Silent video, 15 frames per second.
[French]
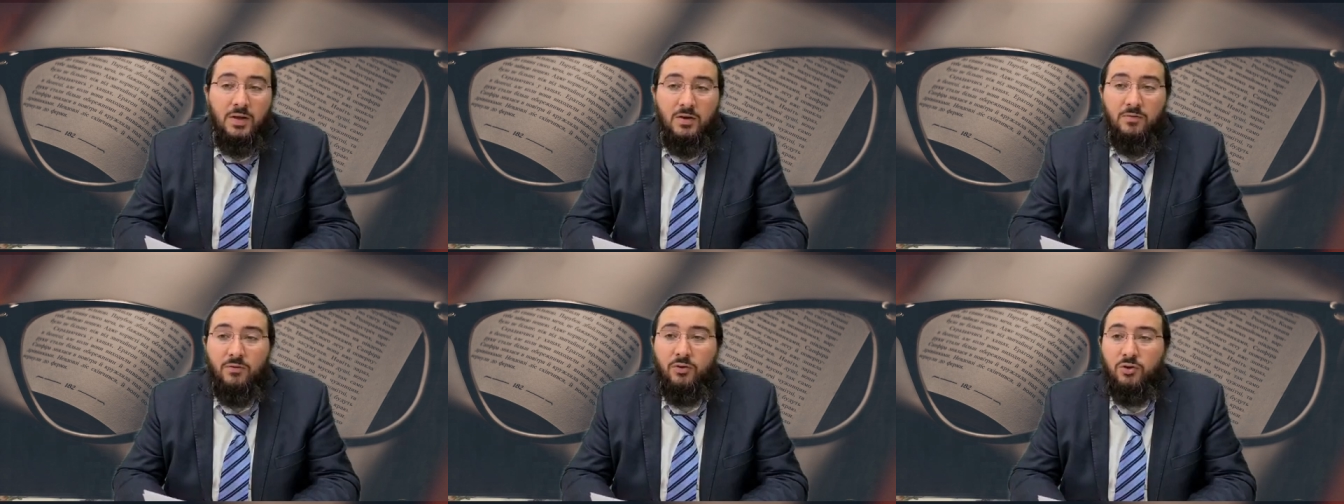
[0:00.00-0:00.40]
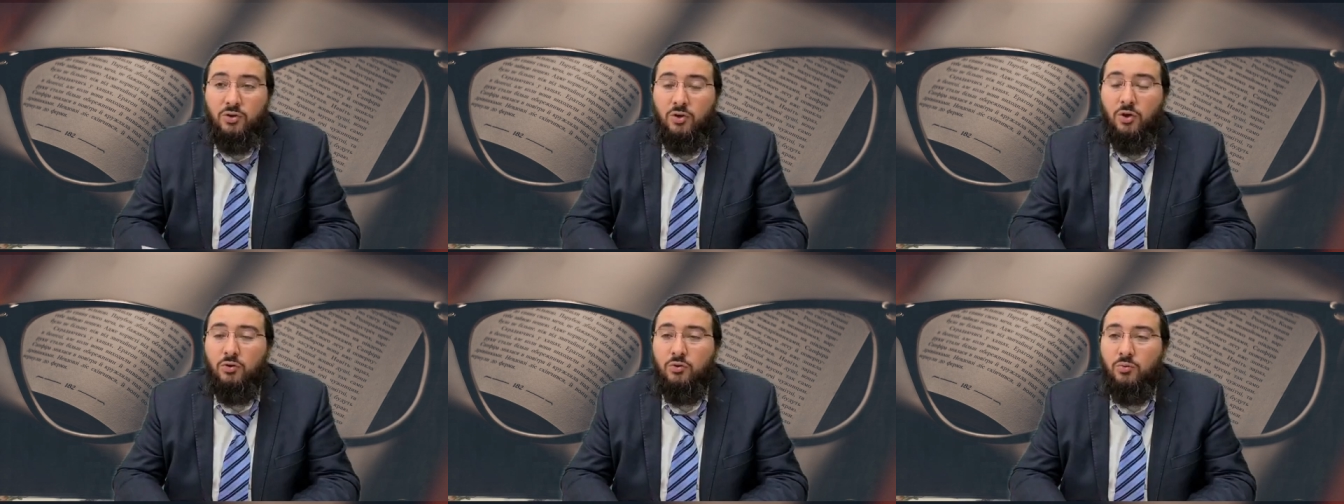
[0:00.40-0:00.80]
votre
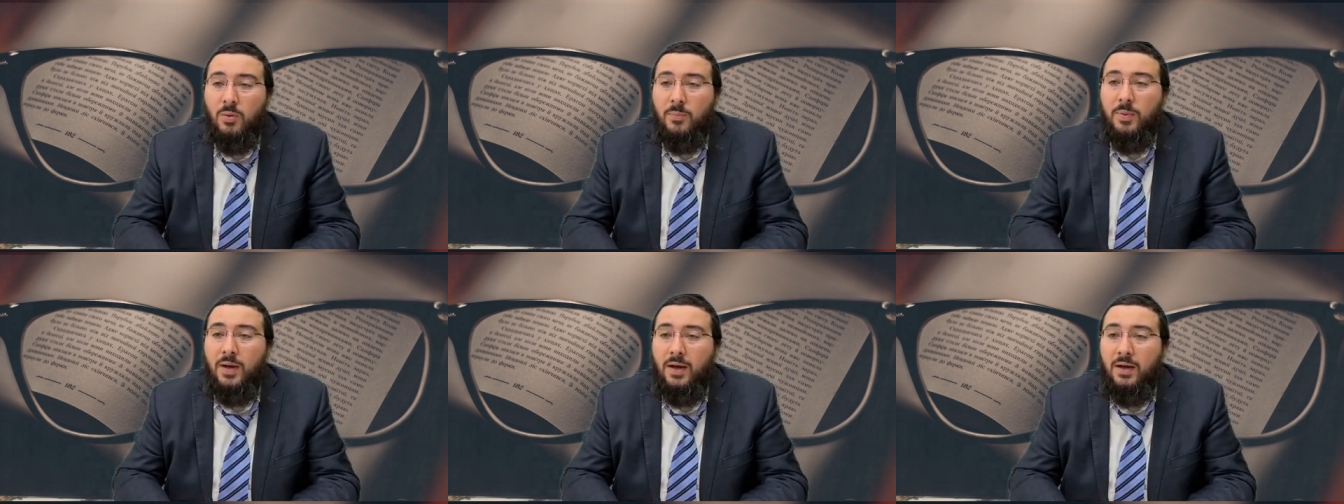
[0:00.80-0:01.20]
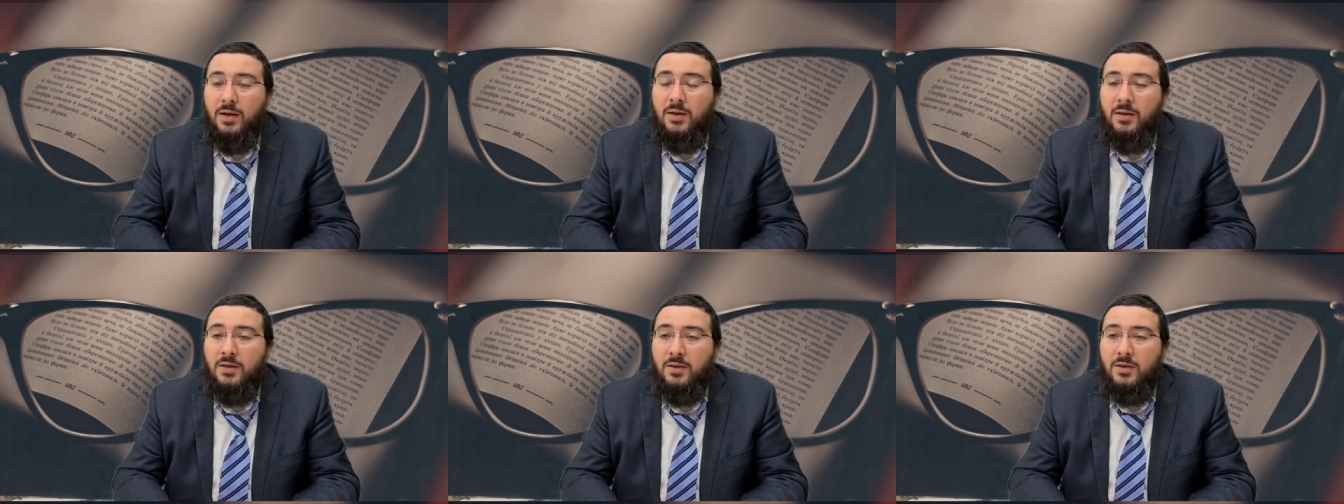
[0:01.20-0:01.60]
cœur ne doit pas
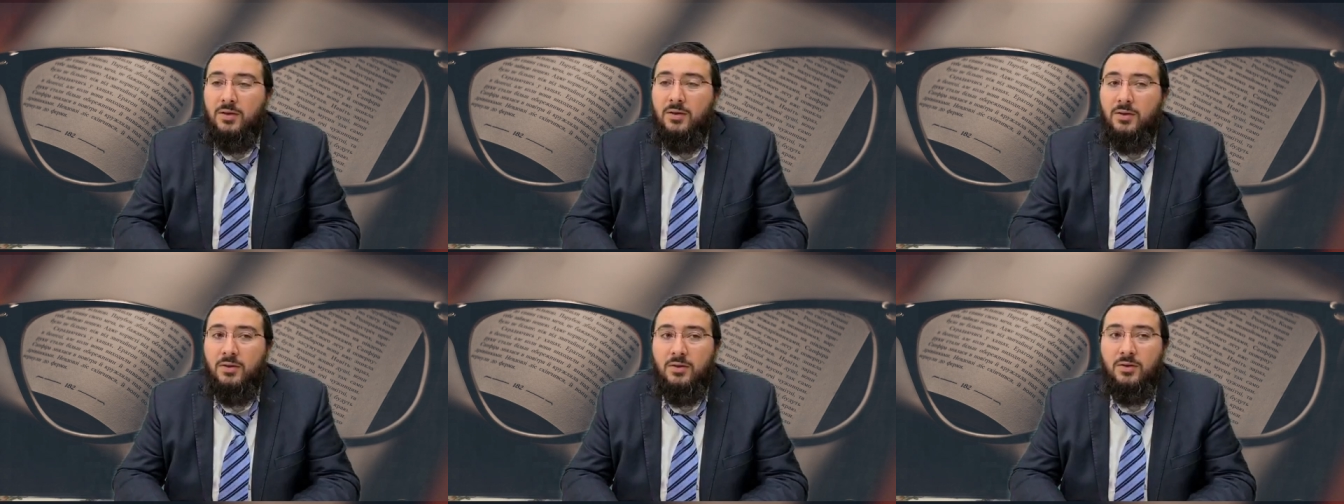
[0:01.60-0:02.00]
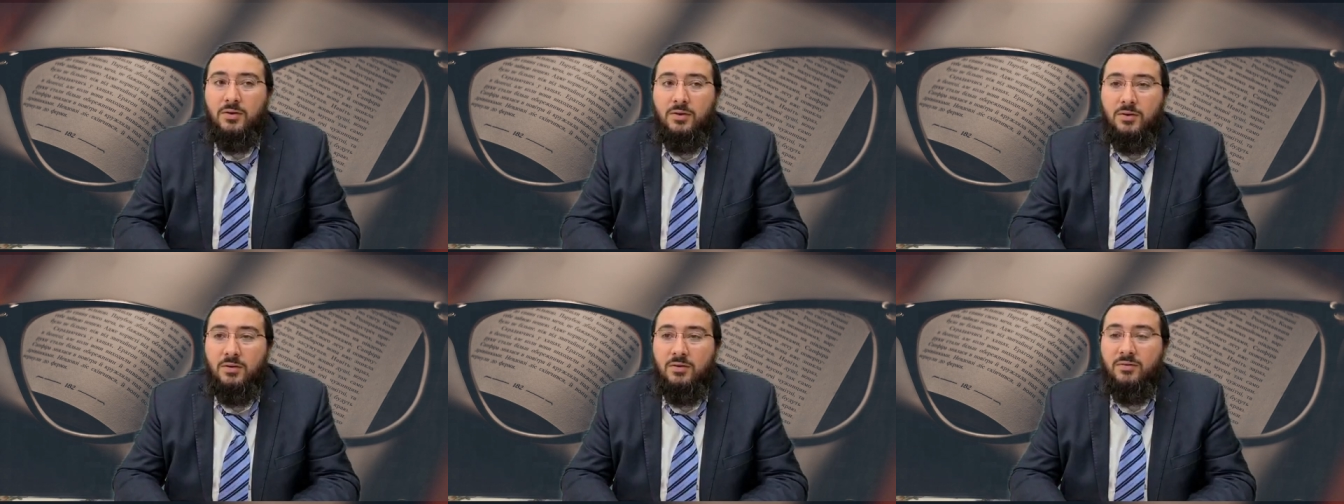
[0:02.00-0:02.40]

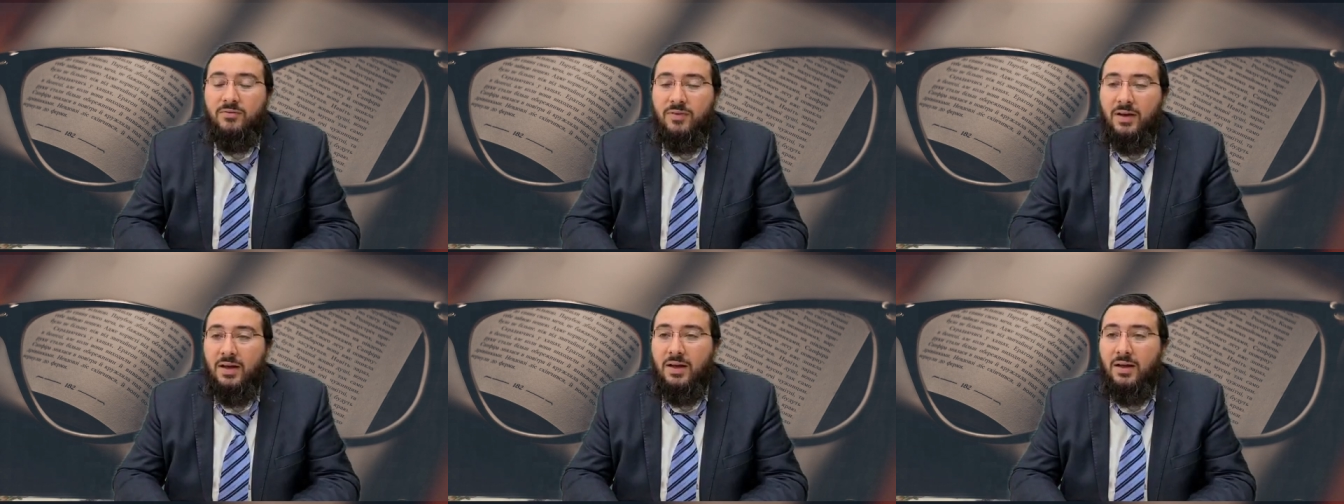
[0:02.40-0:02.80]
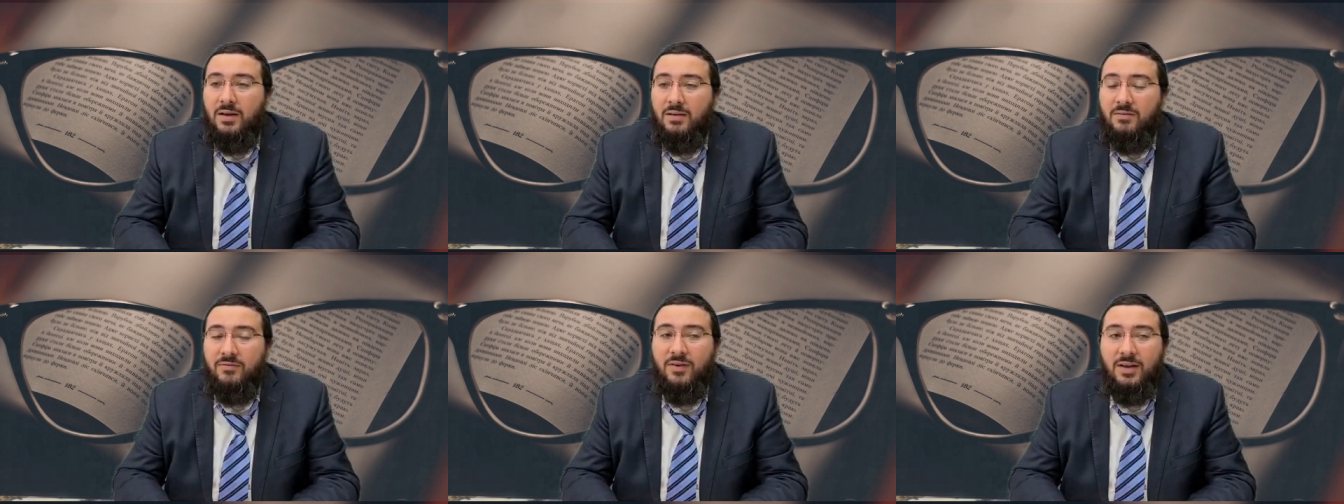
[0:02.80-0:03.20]
euh, va
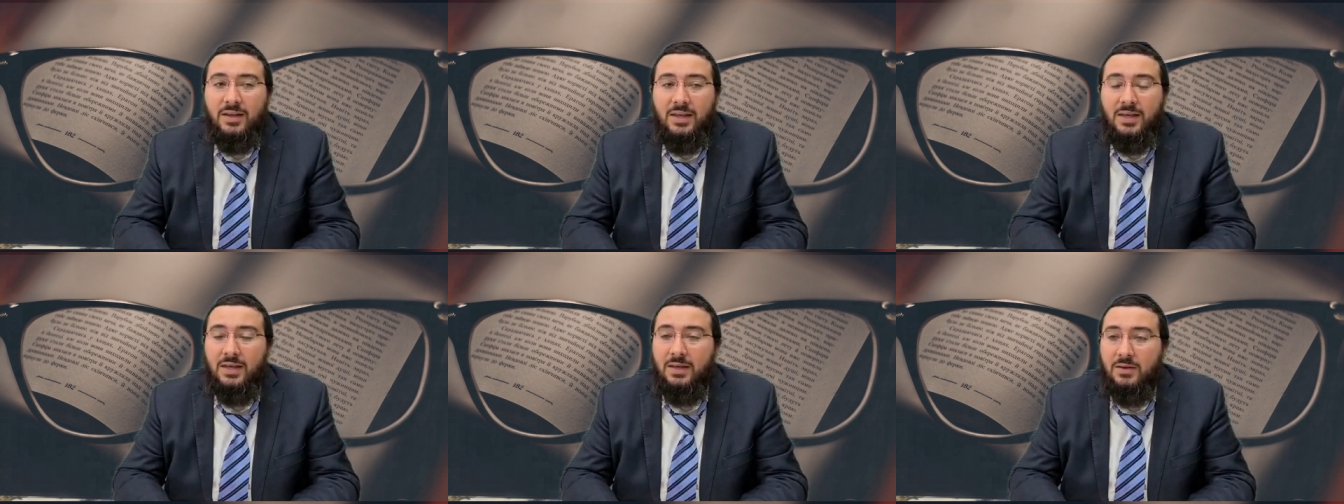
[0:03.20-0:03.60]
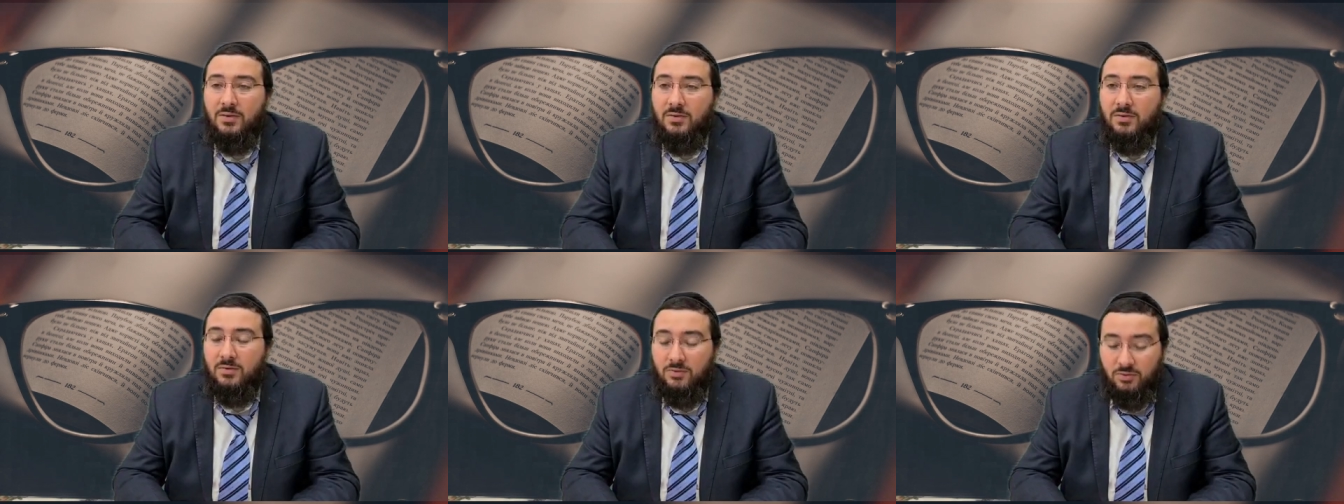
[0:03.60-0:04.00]
vaguer
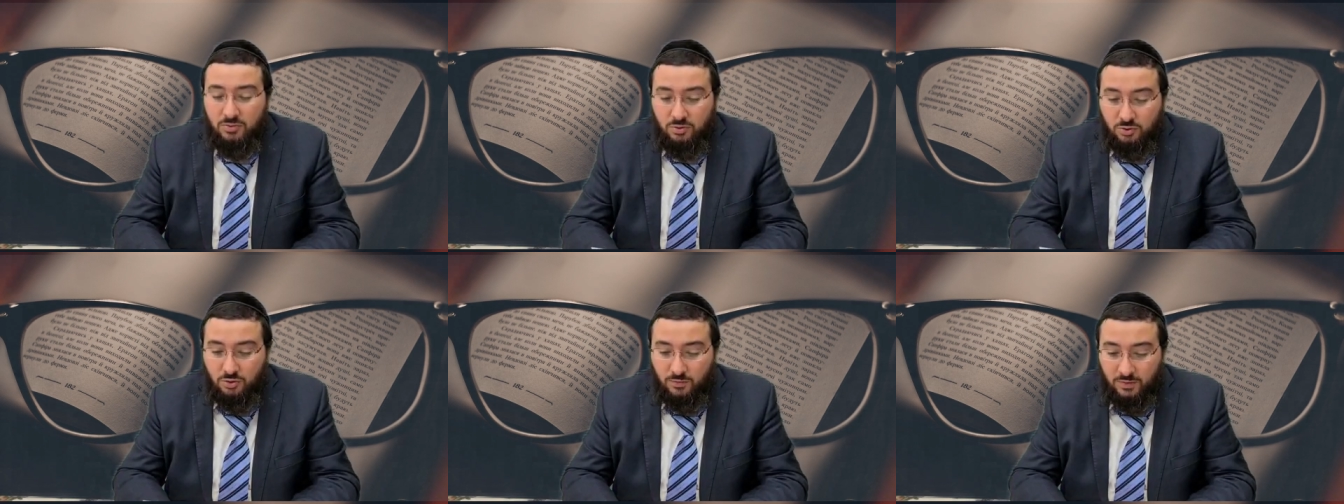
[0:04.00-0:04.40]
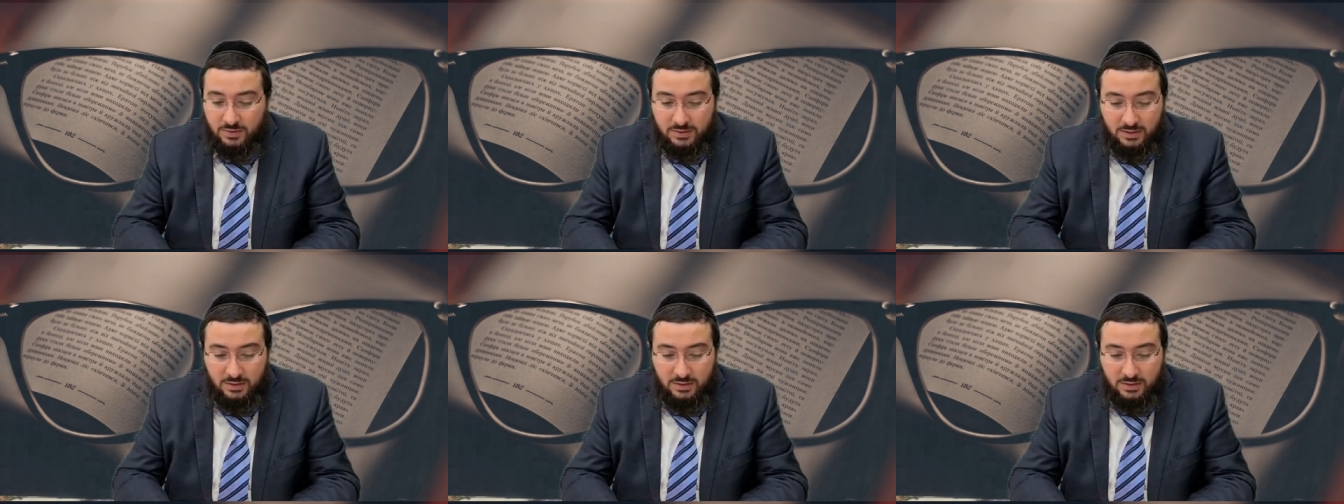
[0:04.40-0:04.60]
euh, devant,